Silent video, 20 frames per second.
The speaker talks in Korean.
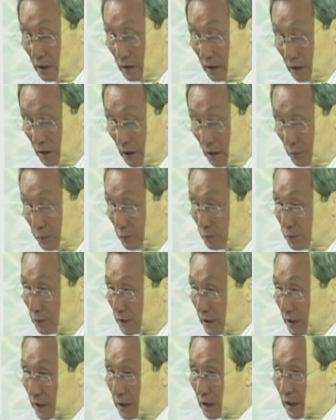이, 이
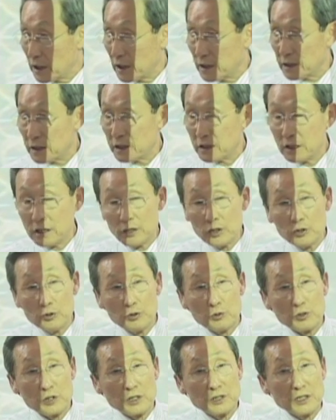부분에 대한
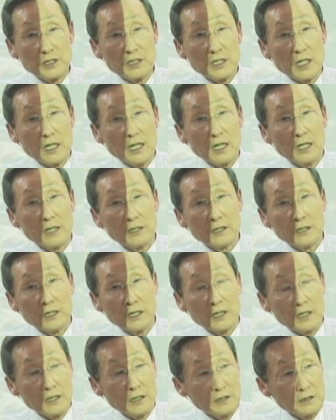유전자
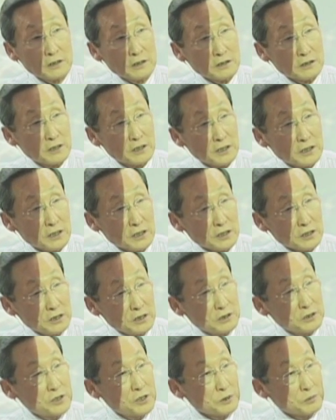의학을
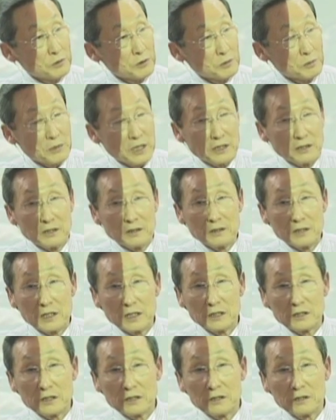특집으로
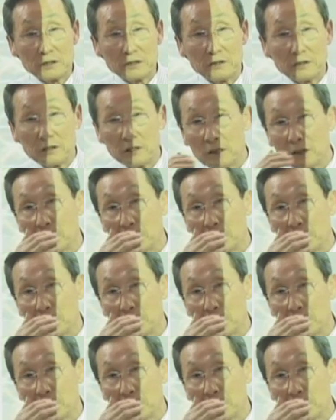만들어낸 그런,